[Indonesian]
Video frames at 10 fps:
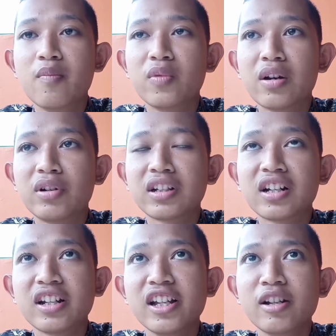
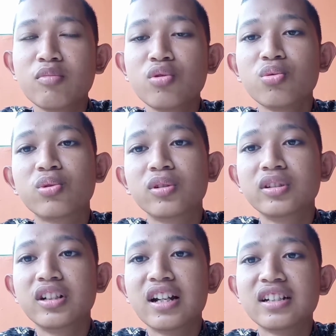mendapatkan ilmu
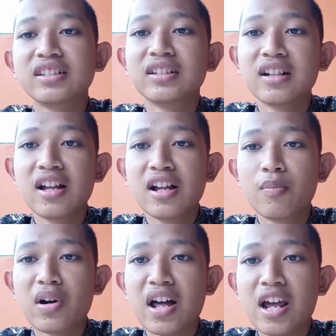dan
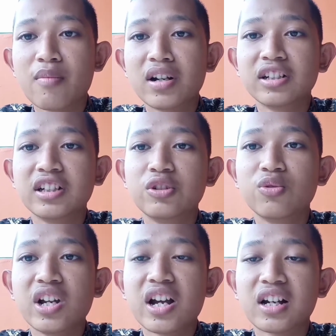pengalaman di dunia